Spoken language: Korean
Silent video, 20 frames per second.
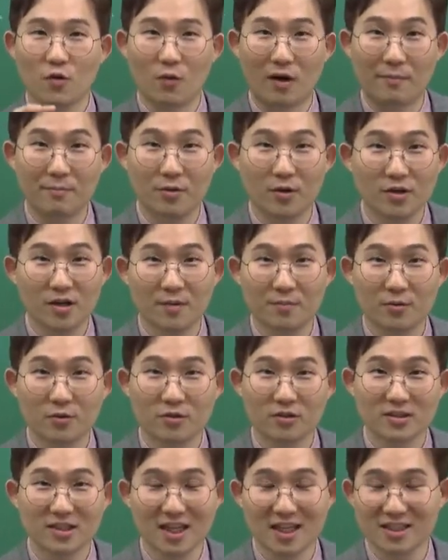완벽한
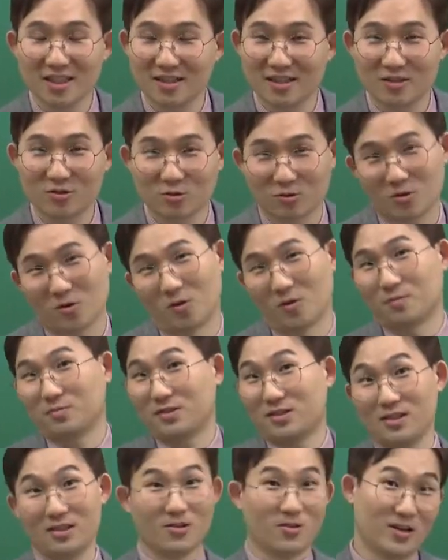표는 찾아낼 수가
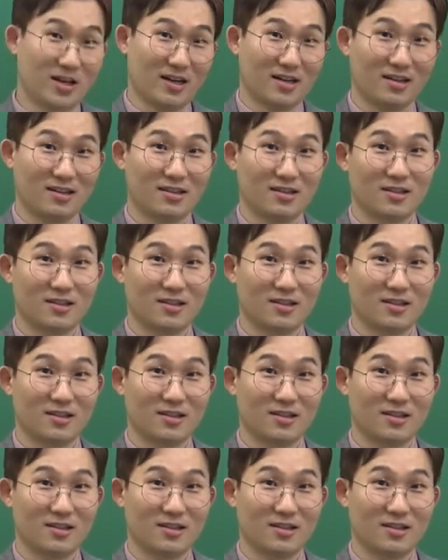없을 거야.